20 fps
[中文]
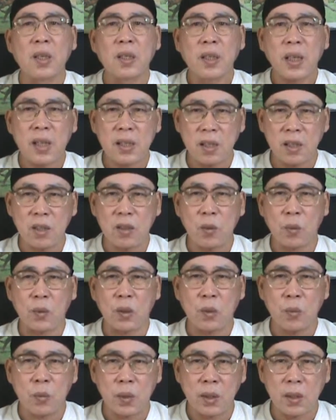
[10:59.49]
他只懂
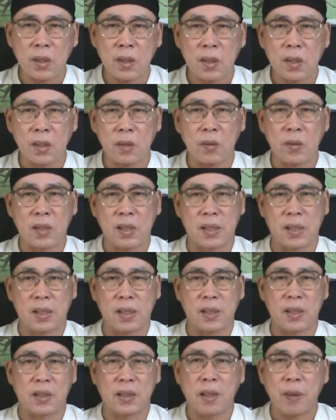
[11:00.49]
得如何使用指
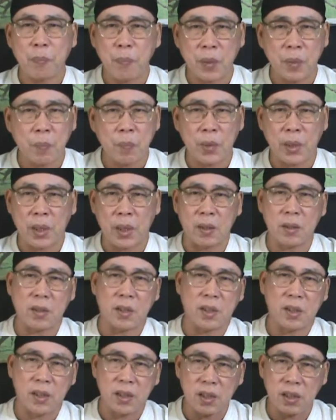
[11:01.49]
令，他并不
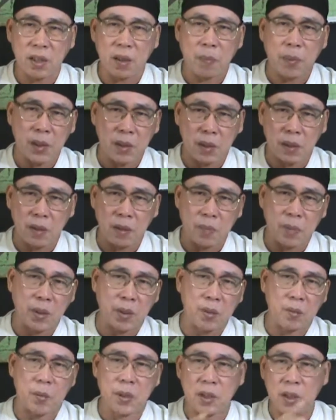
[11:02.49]
解机械背景里面
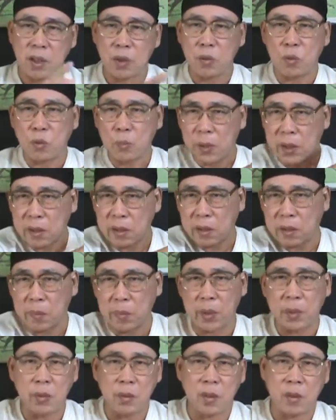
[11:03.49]
有什么，建筑背景里
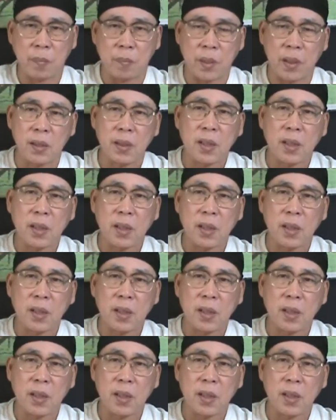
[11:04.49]
面有什么。